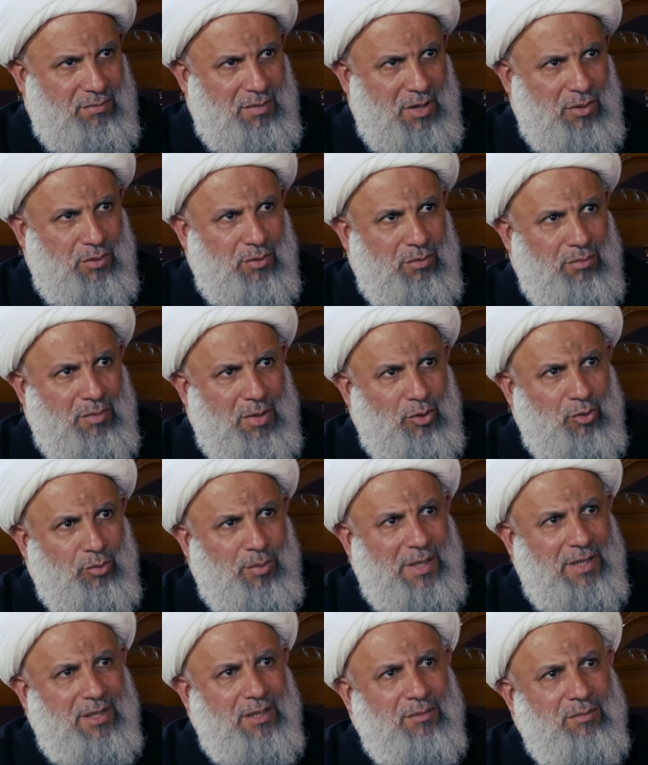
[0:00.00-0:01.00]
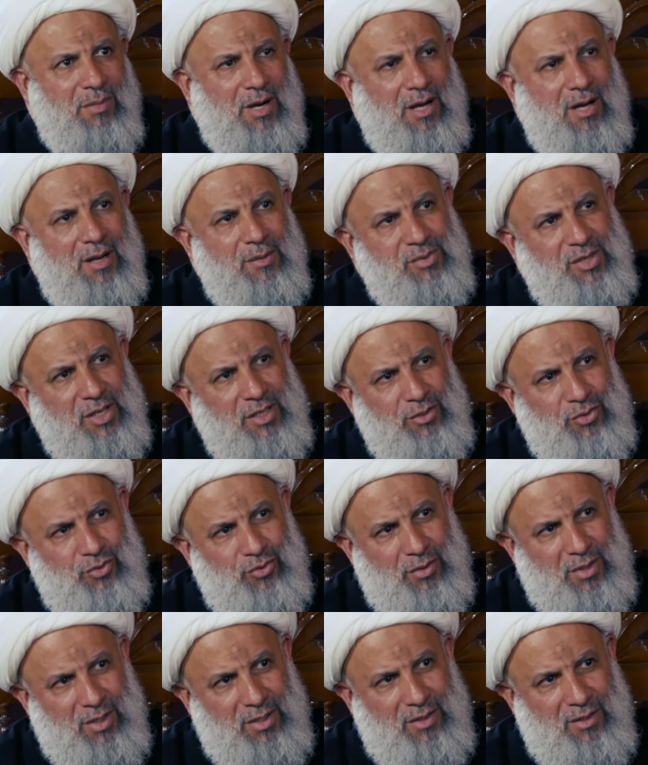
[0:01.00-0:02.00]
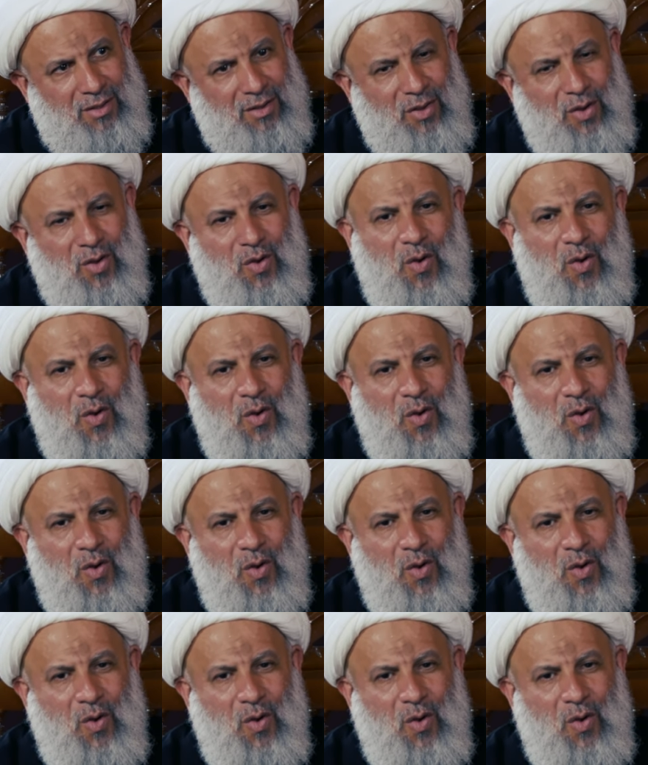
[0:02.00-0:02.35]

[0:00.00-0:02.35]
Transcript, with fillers: ما ما يبين مقام سيد الشهداء